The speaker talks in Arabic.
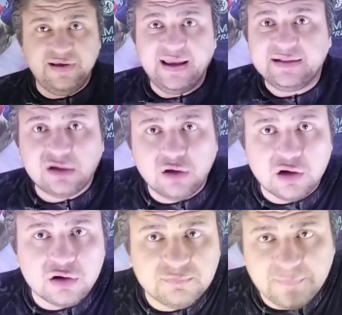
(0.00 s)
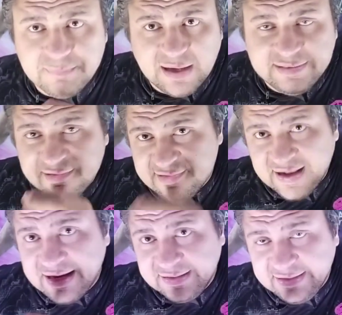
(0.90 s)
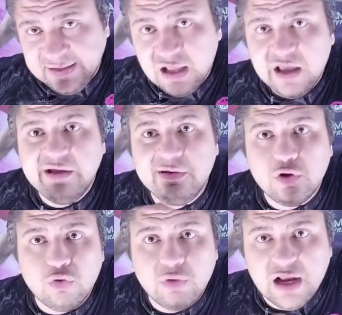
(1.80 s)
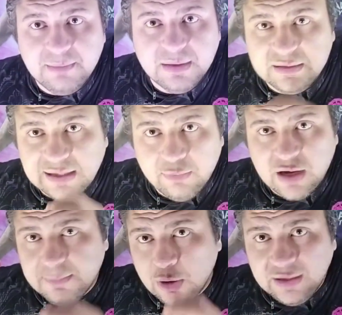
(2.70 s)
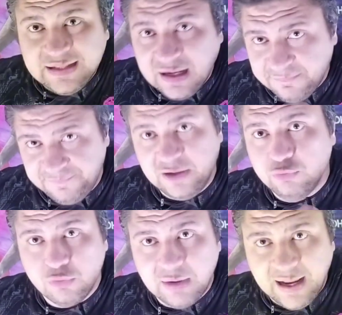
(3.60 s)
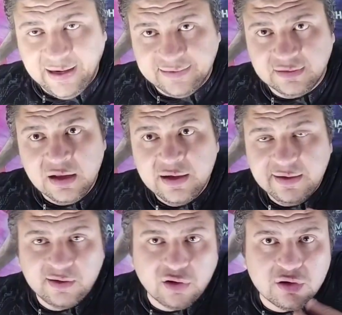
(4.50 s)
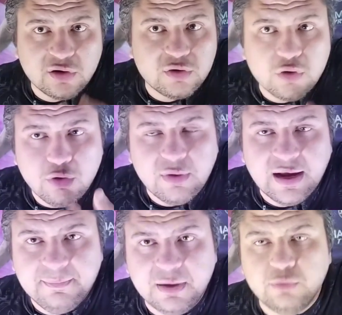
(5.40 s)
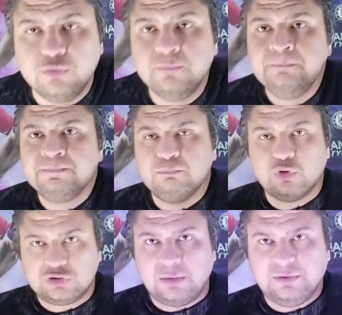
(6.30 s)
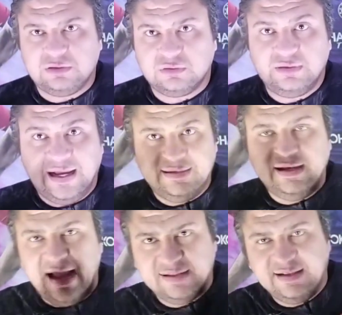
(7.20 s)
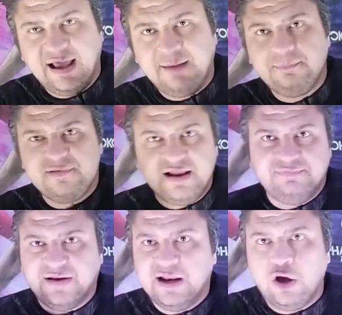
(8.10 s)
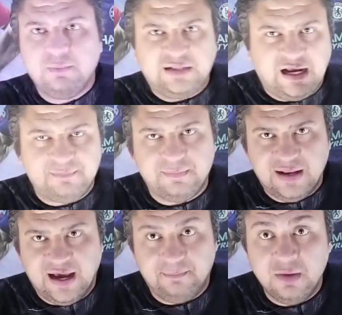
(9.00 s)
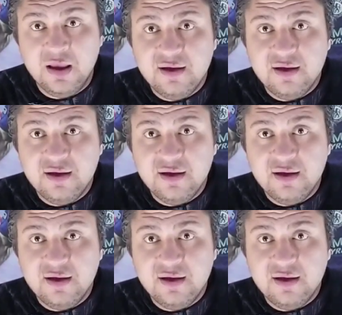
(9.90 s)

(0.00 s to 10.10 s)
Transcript: فينجادا قرر في بدايه السنه دي ان هو يعمل دوري مواليد 2001 يقرر ان هو يعمله مرتبط يعني هتلعب زي الفريق الاول بتاعك ما بيلعب